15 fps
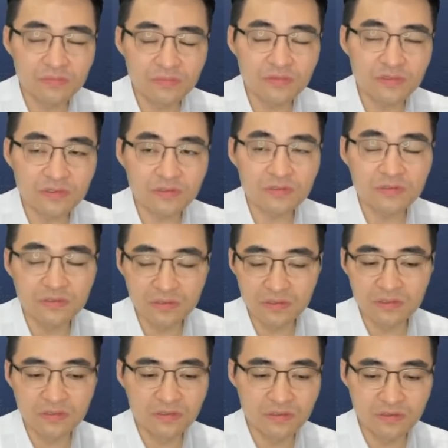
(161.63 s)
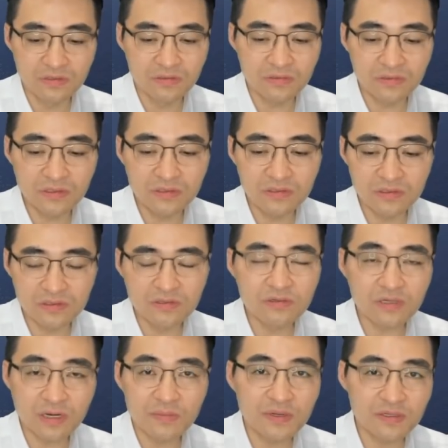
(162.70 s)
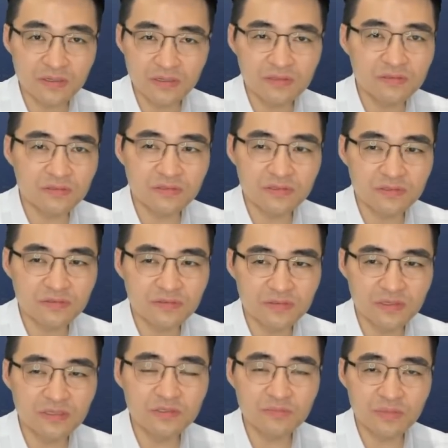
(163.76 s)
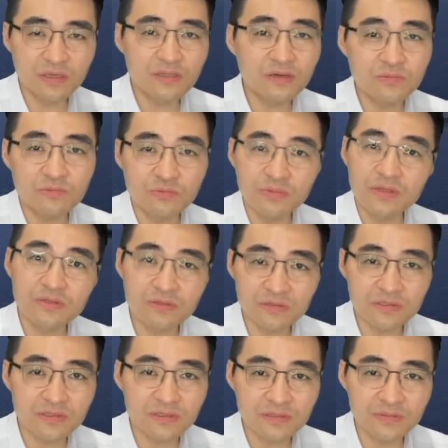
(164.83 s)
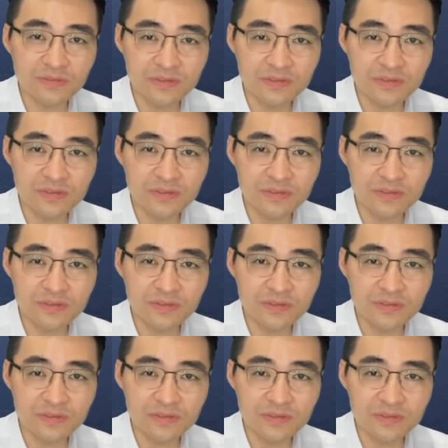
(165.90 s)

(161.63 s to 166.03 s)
예. 어쨌든 이제 그걸 감안을 하는 거예요. 대신 배당은 못 받아요, 그 사람.